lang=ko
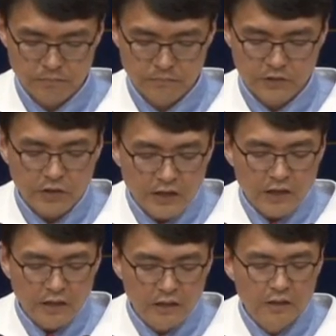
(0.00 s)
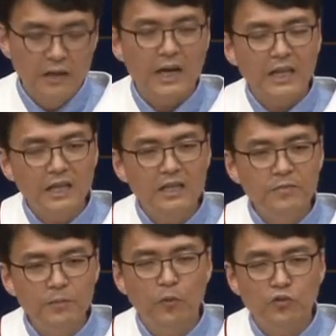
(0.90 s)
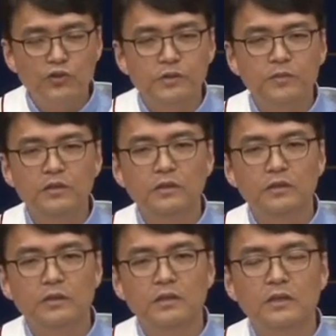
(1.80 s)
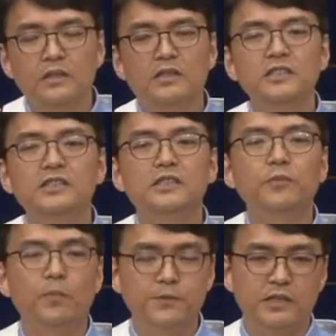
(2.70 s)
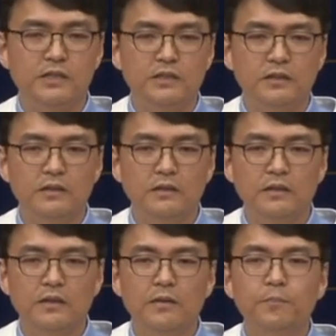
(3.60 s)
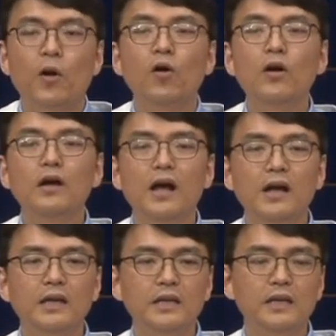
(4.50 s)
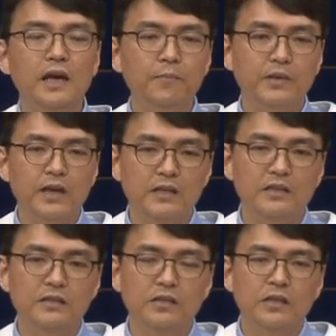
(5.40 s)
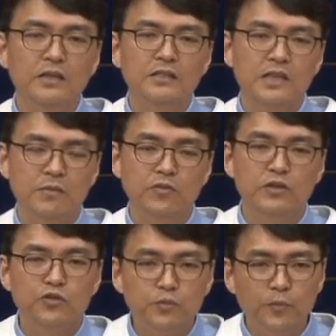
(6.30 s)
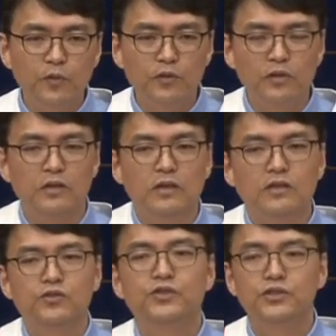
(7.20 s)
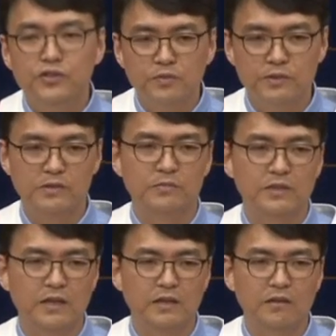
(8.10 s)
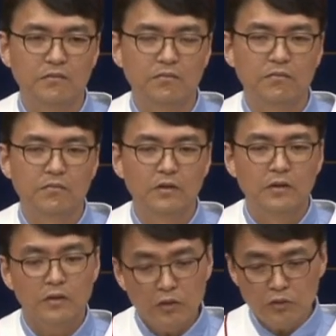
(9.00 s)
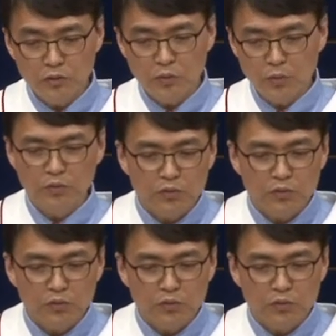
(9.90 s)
그러나 하나님이 복 주시면 근심 없이 평강이 함께하는 재물의 축복을 주실 줄 믿습니다. 그 돈은